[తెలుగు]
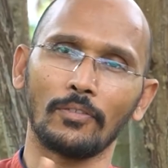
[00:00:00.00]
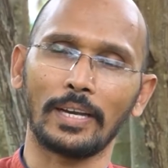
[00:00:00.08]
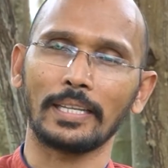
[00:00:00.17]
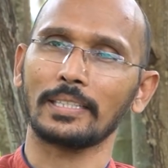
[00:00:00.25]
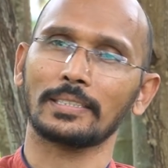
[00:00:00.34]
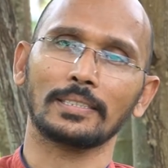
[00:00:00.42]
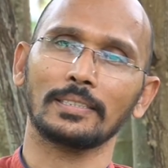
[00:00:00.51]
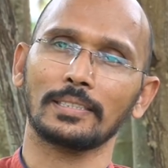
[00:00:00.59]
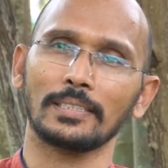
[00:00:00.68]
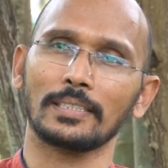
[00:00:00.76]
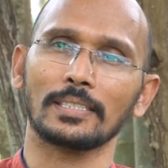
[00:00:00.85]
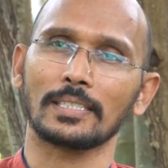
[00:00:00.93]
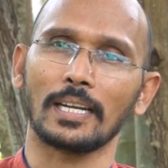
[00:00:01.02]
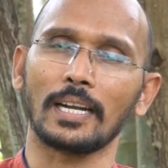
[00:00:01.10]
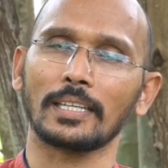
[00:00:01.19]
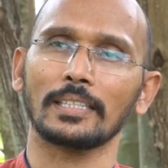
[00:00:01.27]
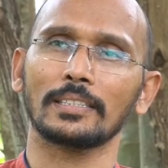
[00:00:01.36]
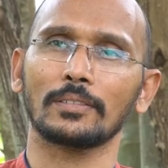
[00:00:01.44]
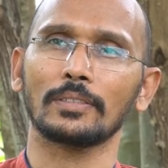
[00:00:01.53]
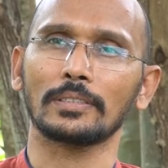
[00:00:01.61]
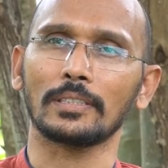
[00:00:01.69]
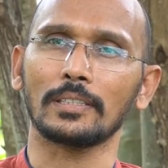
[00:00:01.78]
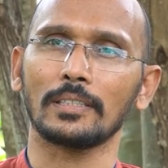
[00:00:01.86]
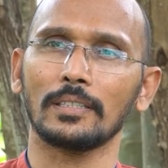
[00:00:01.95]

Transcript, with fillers: వైరస్ సీజన్ స్టార్ట్ అయిన తర్వాత